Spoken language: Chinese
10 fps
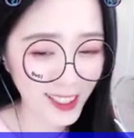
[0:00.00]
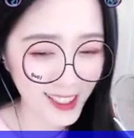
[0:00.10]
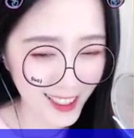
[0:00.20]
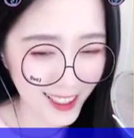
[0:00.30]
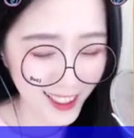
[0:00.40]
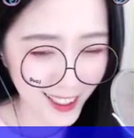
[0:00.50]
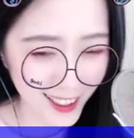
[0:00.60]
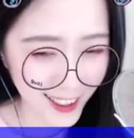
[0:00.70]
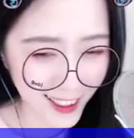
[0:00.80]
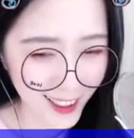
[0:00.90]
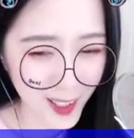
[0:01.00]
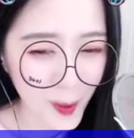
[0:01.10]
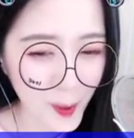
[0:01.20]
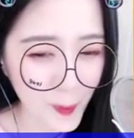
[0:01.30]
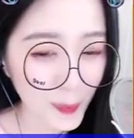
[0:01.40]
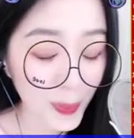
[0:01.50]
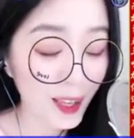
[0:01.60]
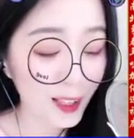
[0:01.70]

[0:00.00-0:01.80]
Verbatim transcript: 演播叶离，